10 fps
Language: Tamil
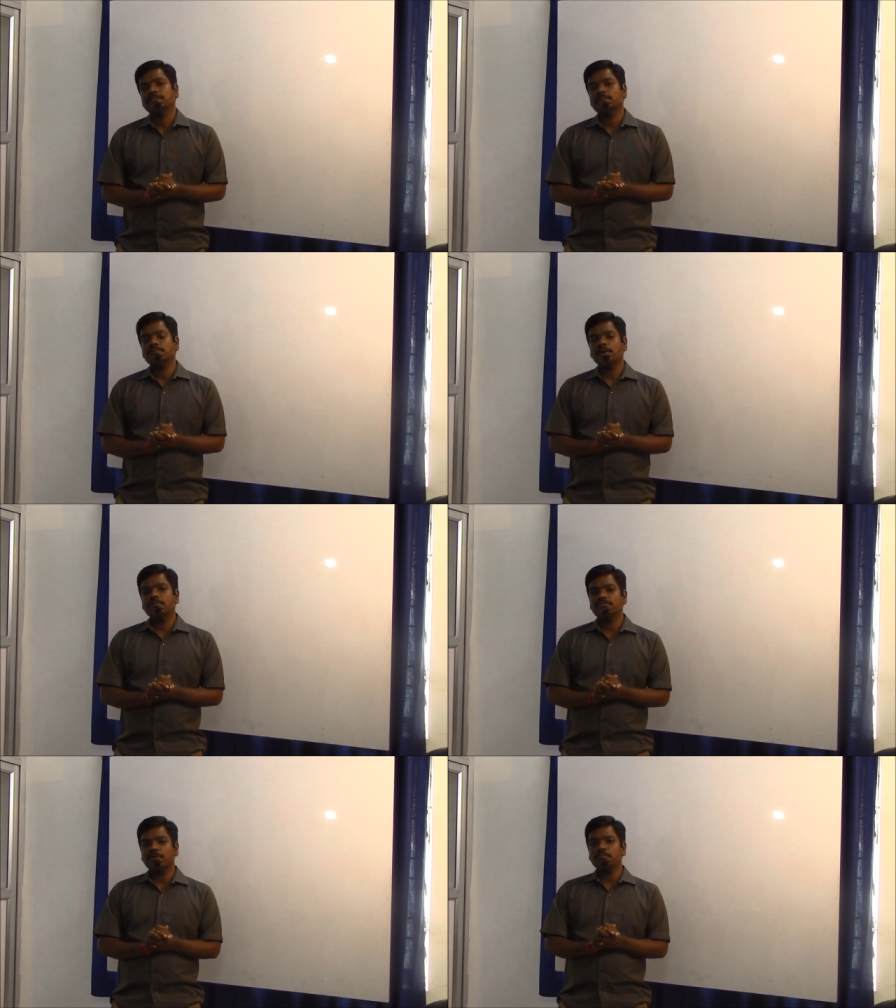சம்
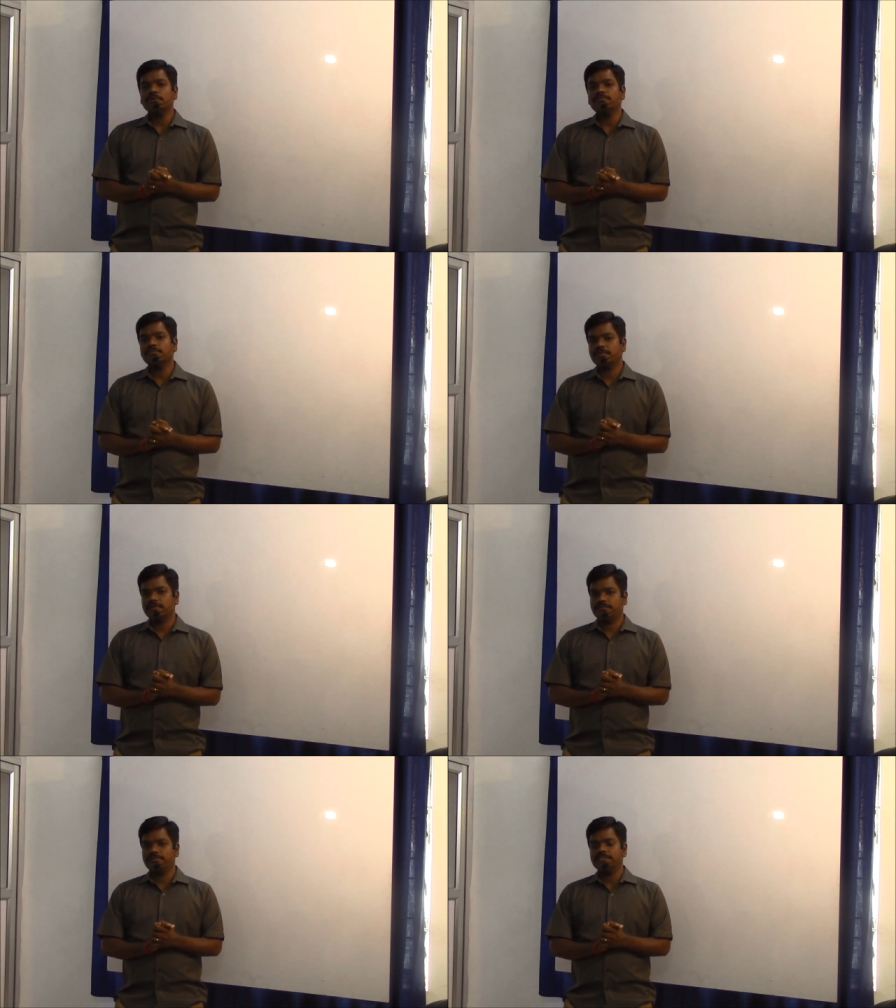ஃபார்ம் ஆஃப்
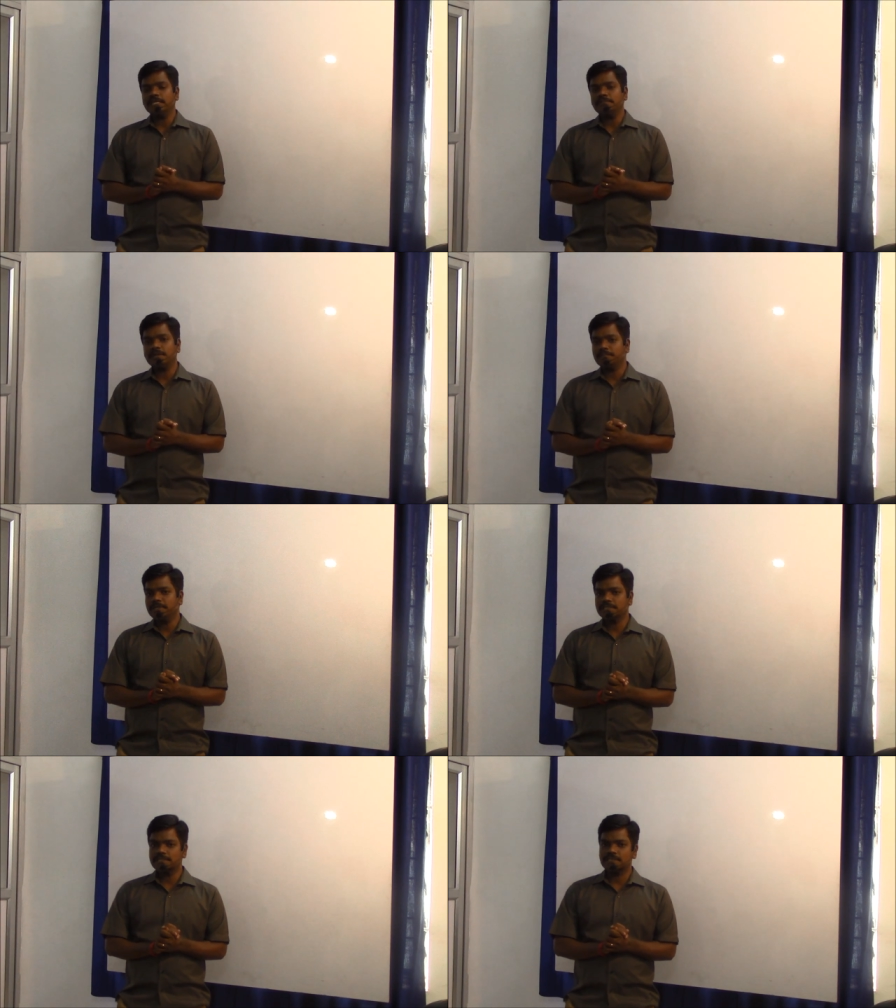ஃபிசிக்கல்
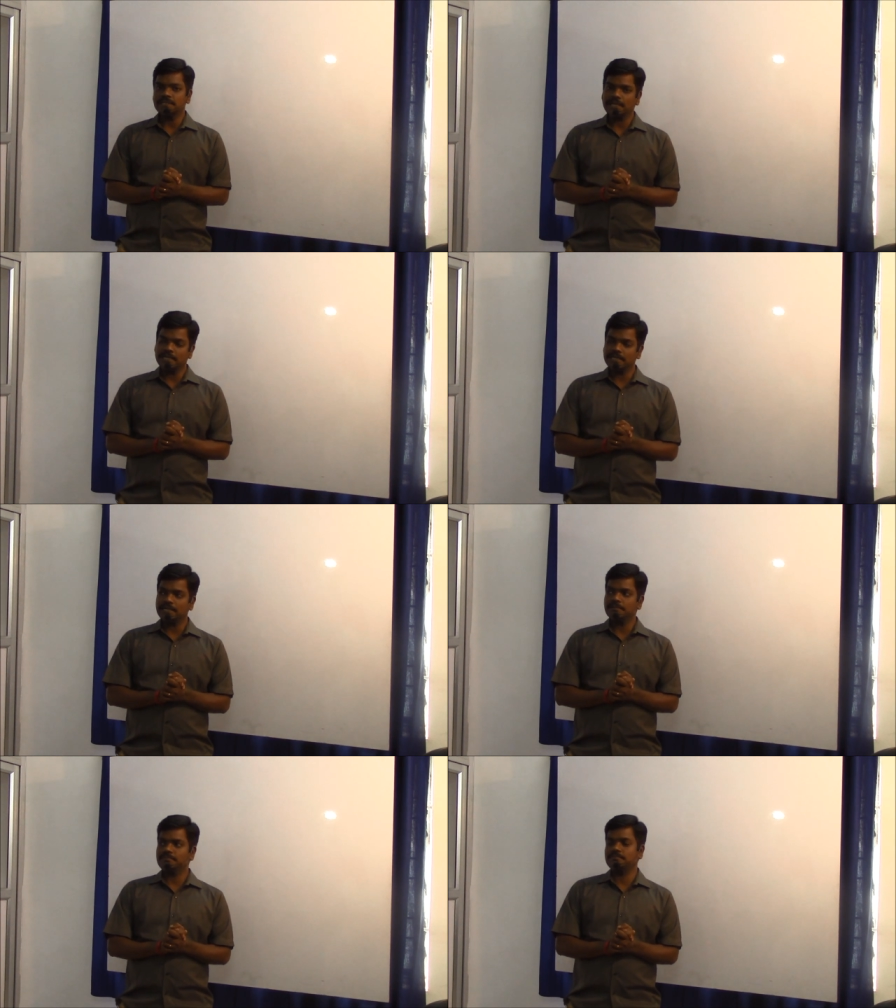பேராமீட்டர்ஸ் வந்து
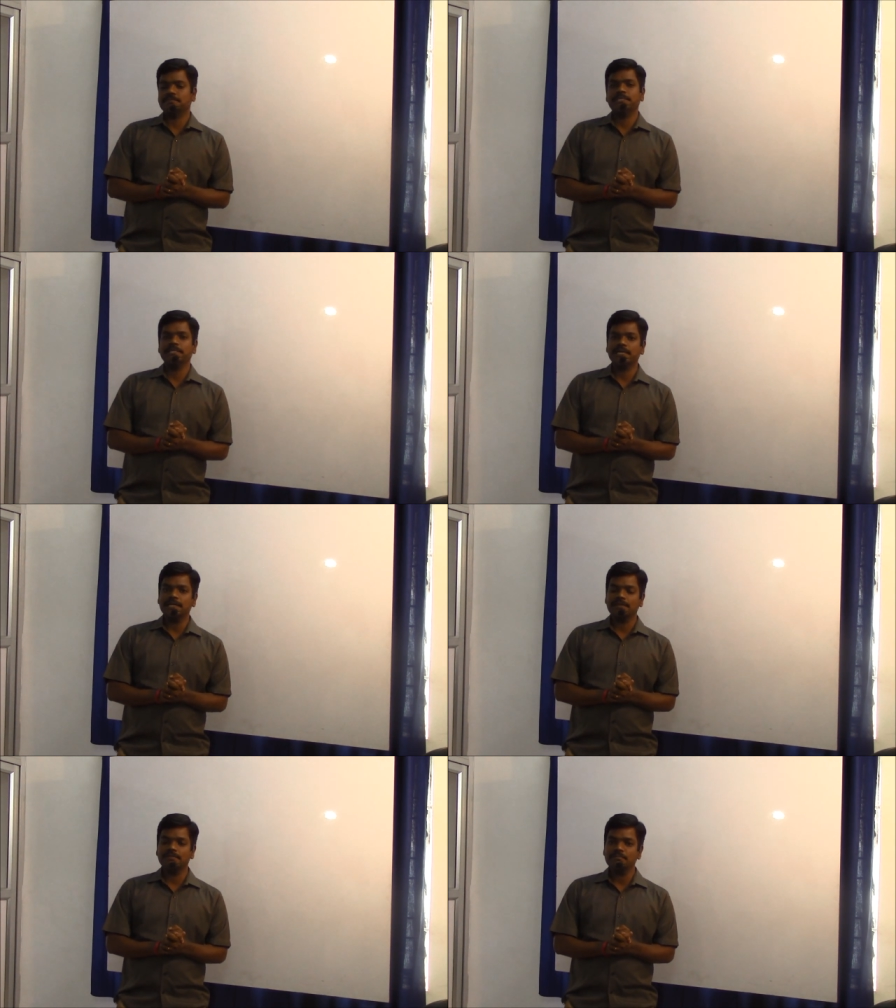எலக்ட்ரிக்கல் சிக்னலாக
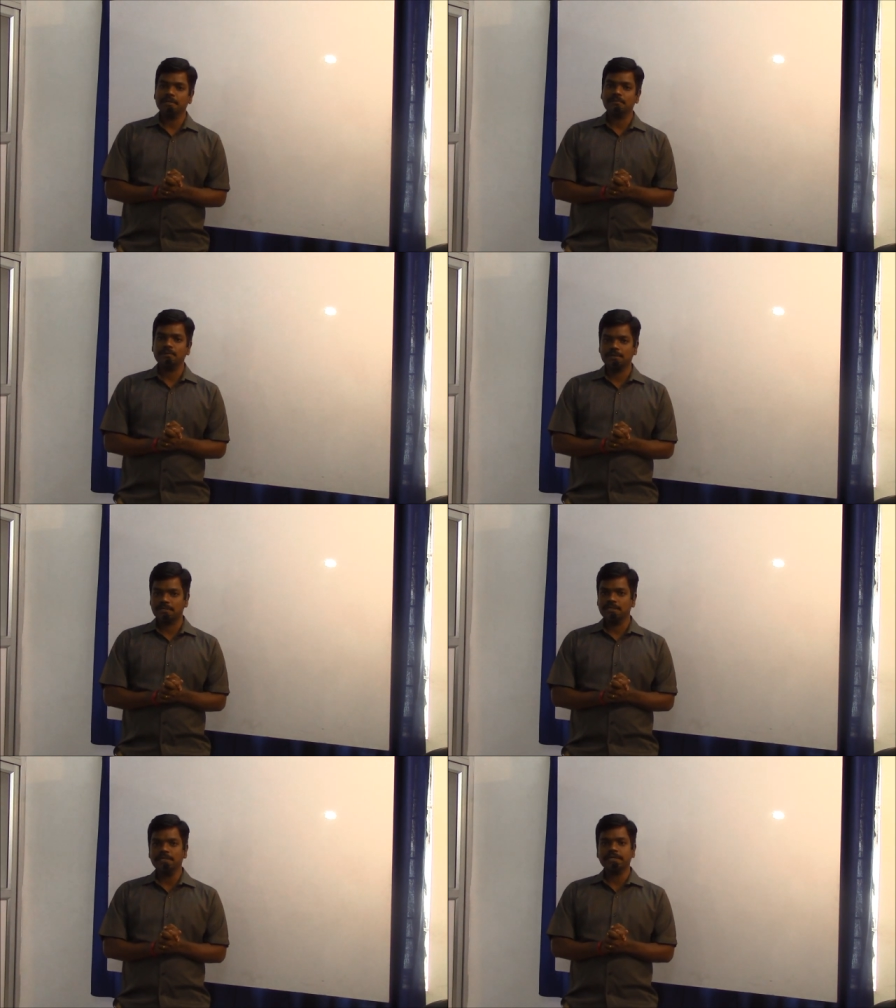கன்வெர்ட் பண்ணி கொடுக்கும்
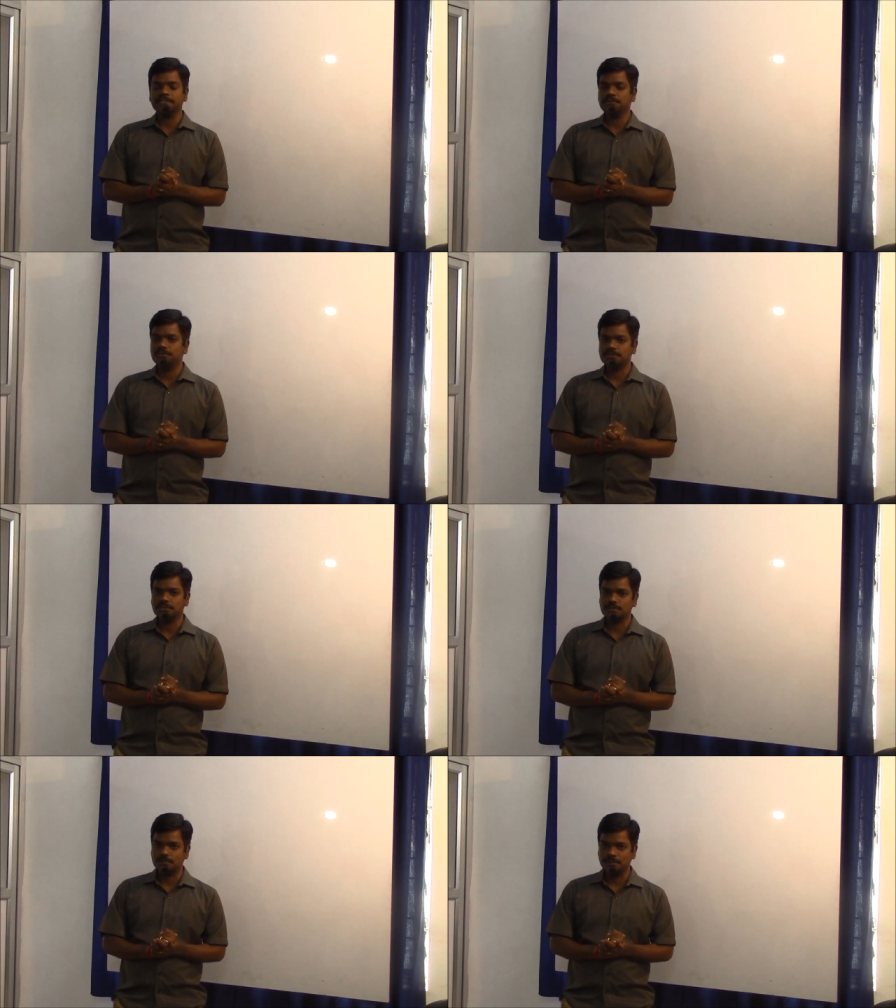
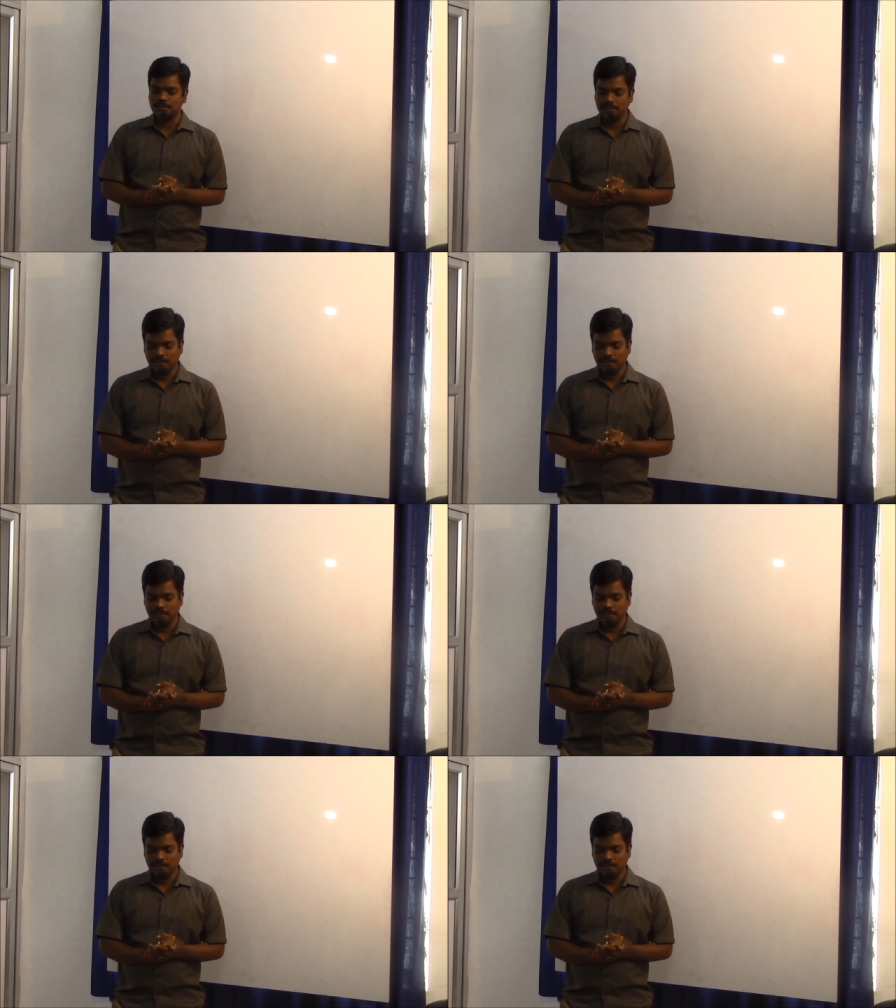டிரான்ஸ்டியூசர்னு சொல்லுவோம்